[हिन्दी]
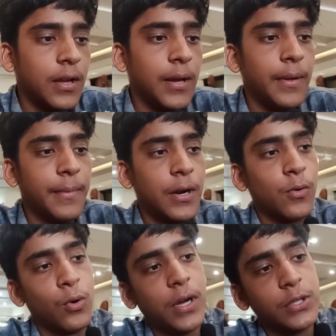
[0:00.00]
अभी हमारा
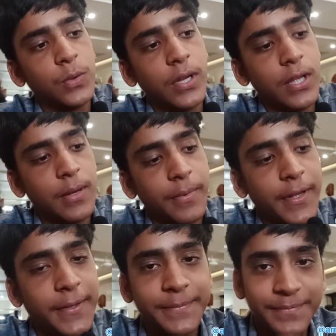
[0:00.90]
कोक आ चुका है यहाँ
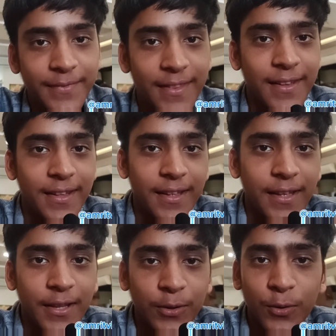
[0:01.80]
पे
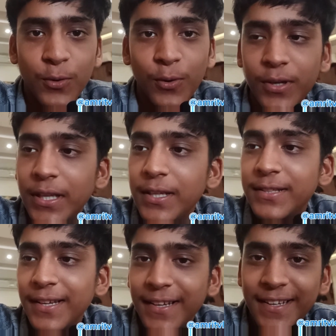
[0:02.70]
तो कोक को जल्दी
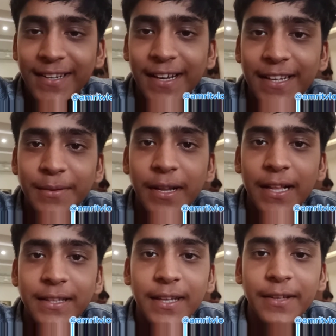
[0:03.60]
से ग्लास में
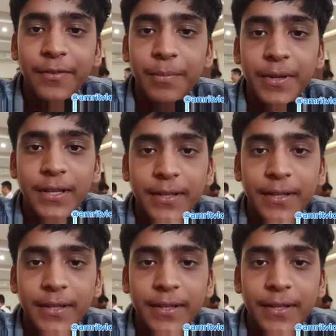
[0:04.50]
डालते हैं फिर पीते